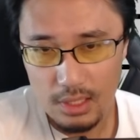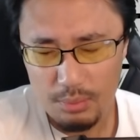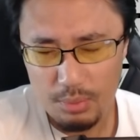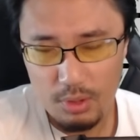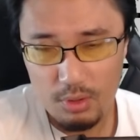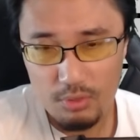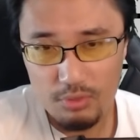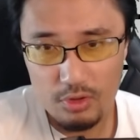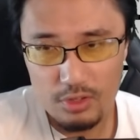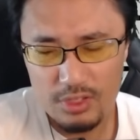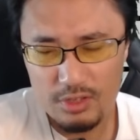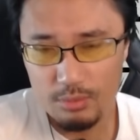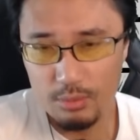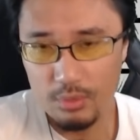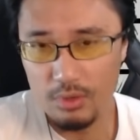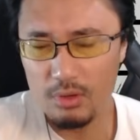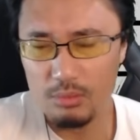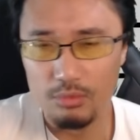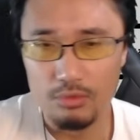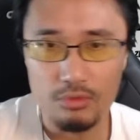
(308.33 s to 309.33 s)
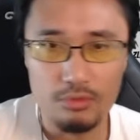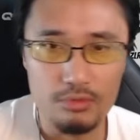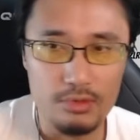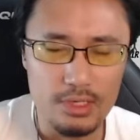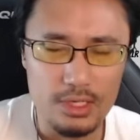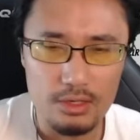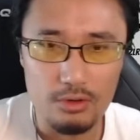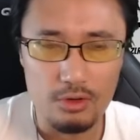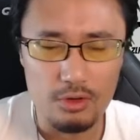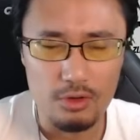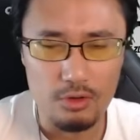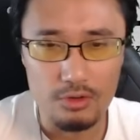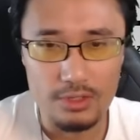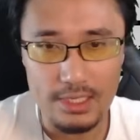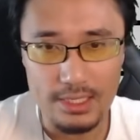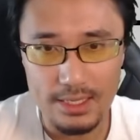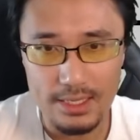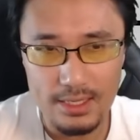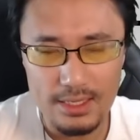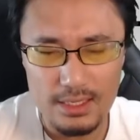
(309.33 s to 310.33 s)
Après, offensivement, bon, voilà, quand,
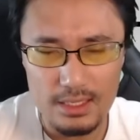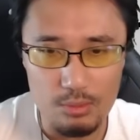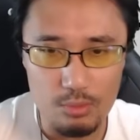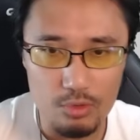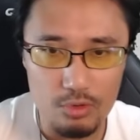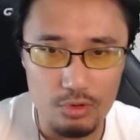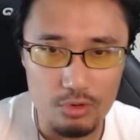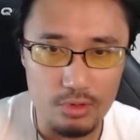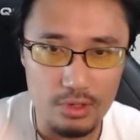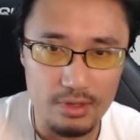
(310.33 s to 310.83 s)
ça crit, c'est beau,